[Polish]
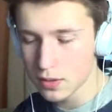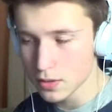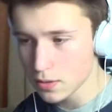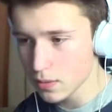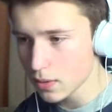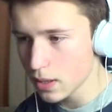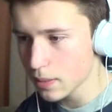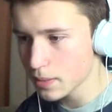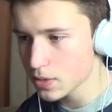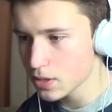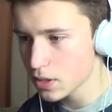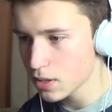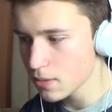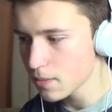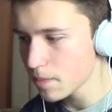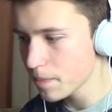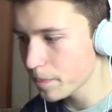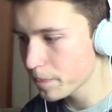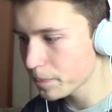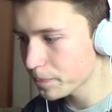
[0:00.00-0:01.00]
one są lepsze.
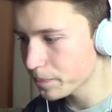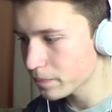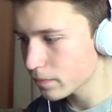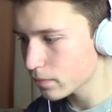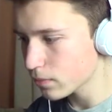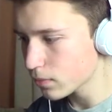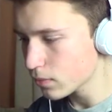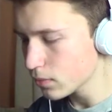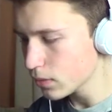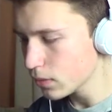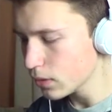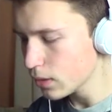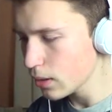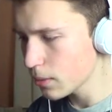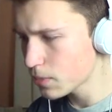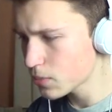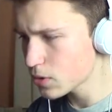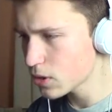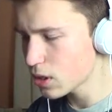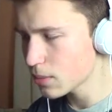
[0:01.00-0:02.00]

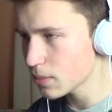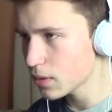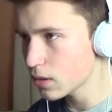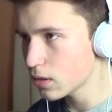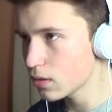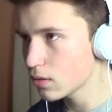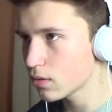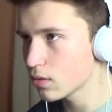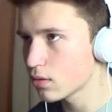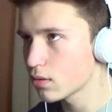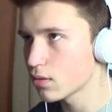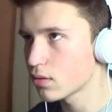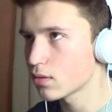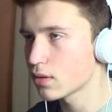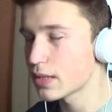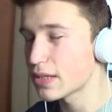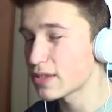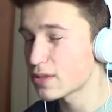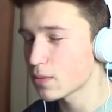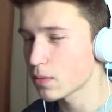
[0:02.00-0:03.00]
Przynajmniej y,
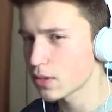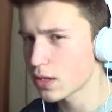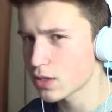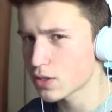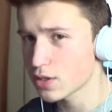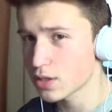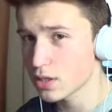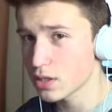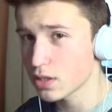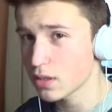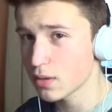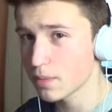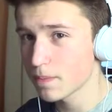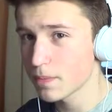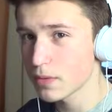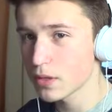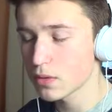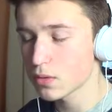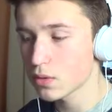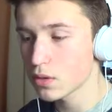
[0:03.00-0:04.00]
ten słonecznik,
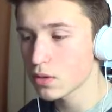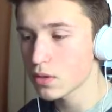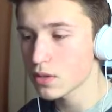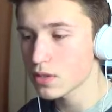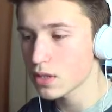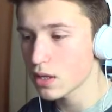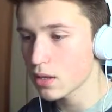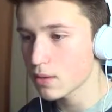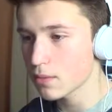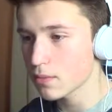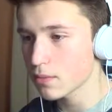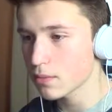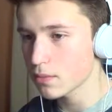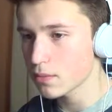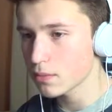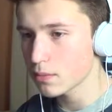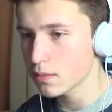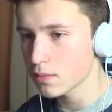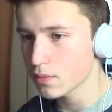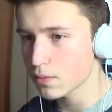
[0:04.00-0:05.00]
który dostałem
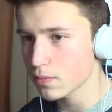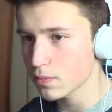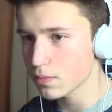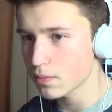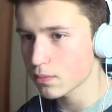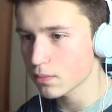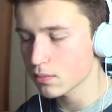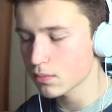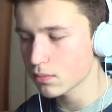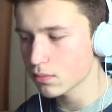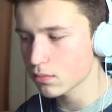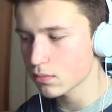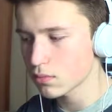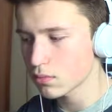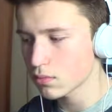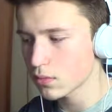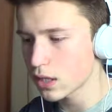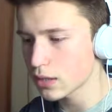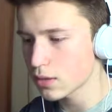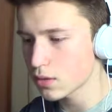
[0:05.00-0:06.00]

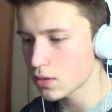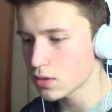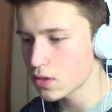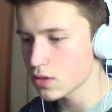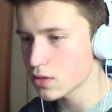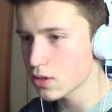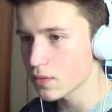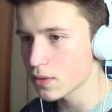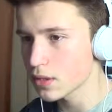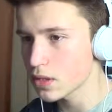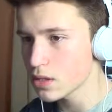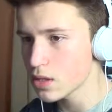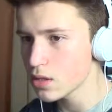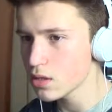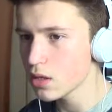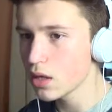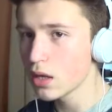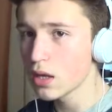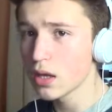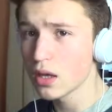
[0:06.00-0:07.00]
dlatego, mm, że jest nowy tydzień
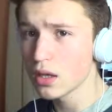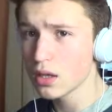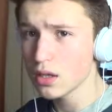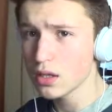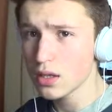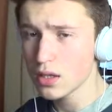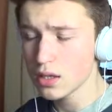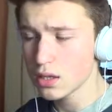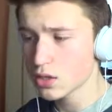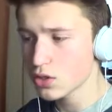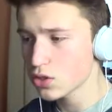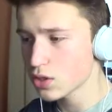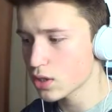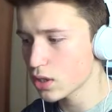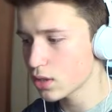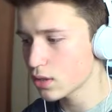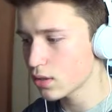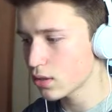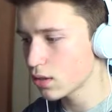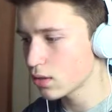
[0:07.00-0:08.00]
i
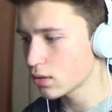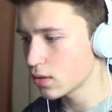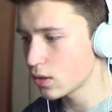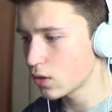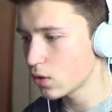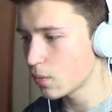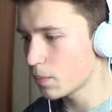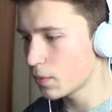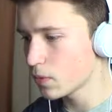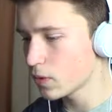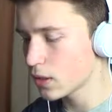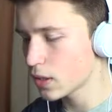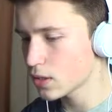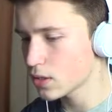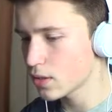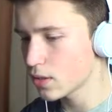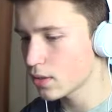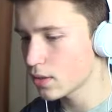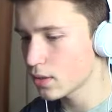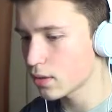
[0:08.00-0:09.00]
jeszcze tego, tego plujka
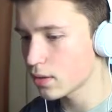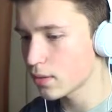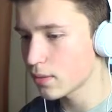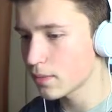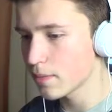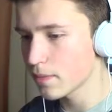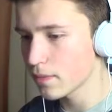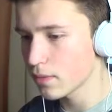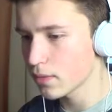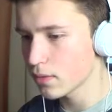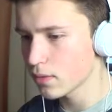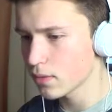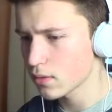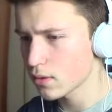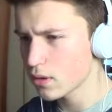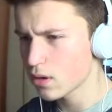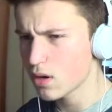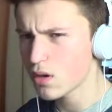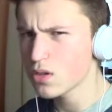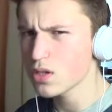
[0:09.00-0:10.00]
zielonego.
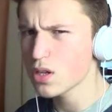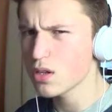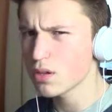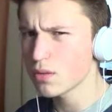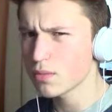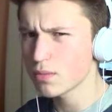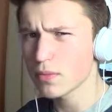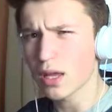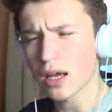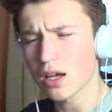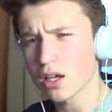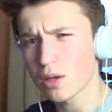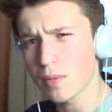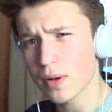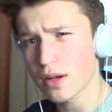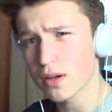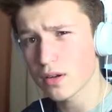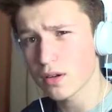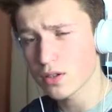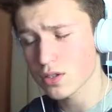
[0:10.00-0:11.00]
Groszek? Tak,
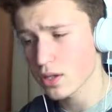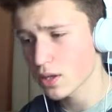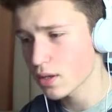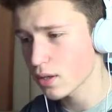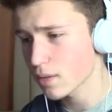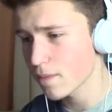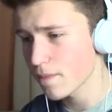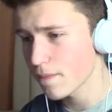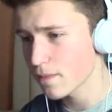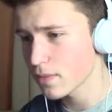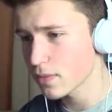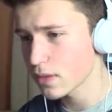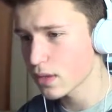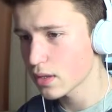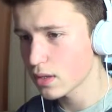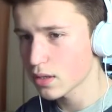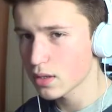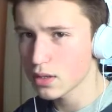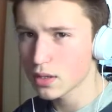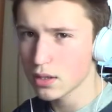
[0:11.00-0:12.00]
chyba groszek.
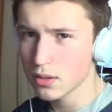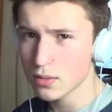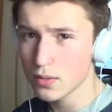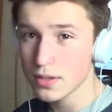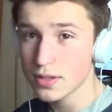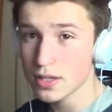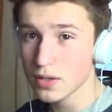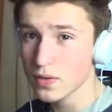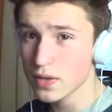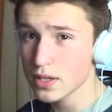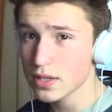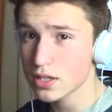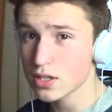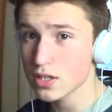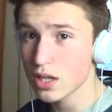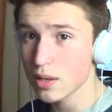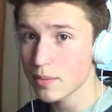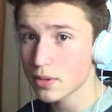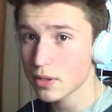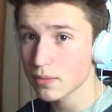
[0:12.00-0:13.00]
Więc za chwilę
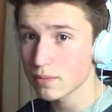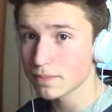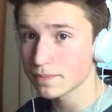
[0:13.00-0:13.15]
zaczynamy.